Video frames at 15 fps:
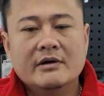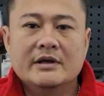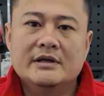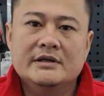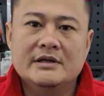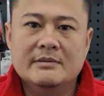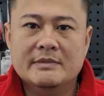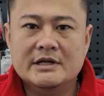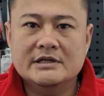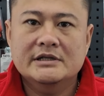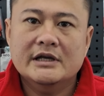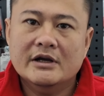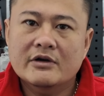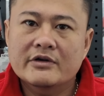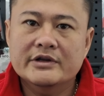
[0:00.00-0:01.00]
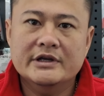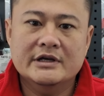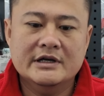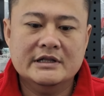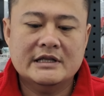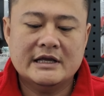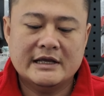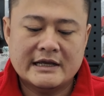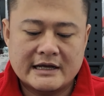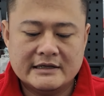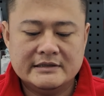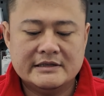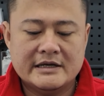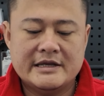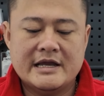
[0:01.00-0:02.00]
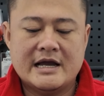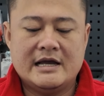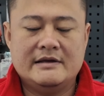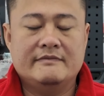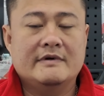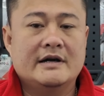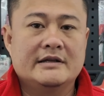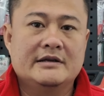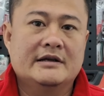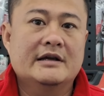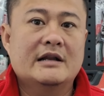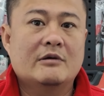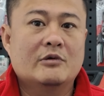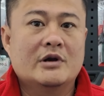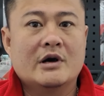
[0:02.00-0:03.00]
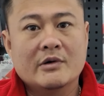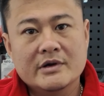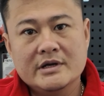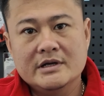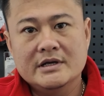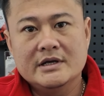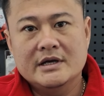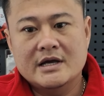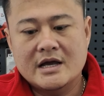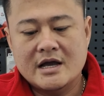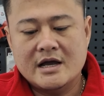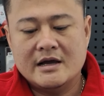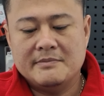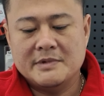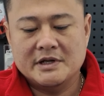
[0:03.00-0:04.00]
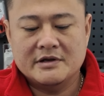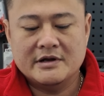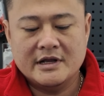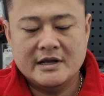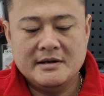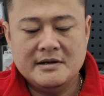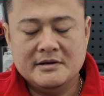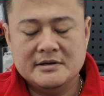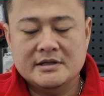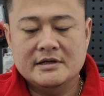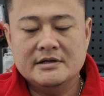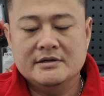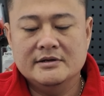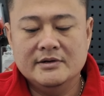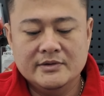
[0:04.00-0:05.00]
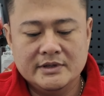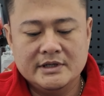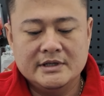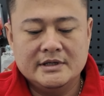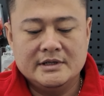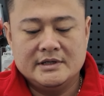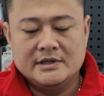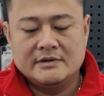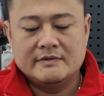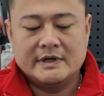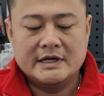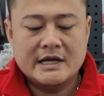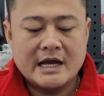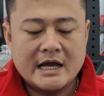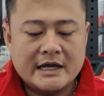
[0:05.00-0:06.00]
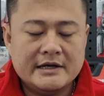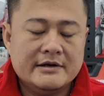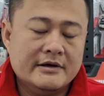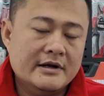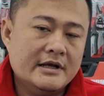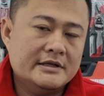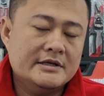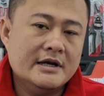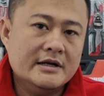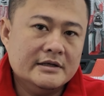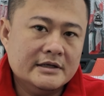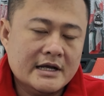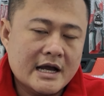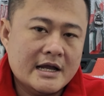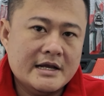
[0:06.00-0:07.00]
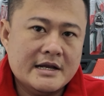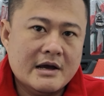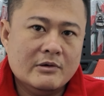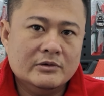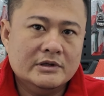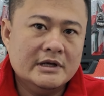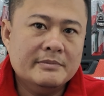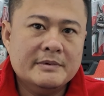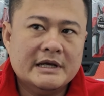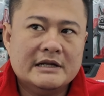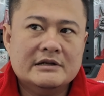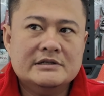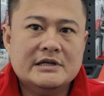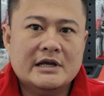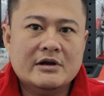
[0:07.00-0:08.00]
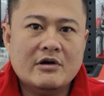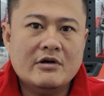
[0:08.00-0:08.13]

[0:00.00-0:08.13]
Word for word: thôi Nhưng mà nó sẽ có những cái tay ngắn, tay dài và những cái đầu nối à, Mình có thể lựa tới lựa lui Và thứ hai nữa là trên cái đầu tiếp này nó sẽ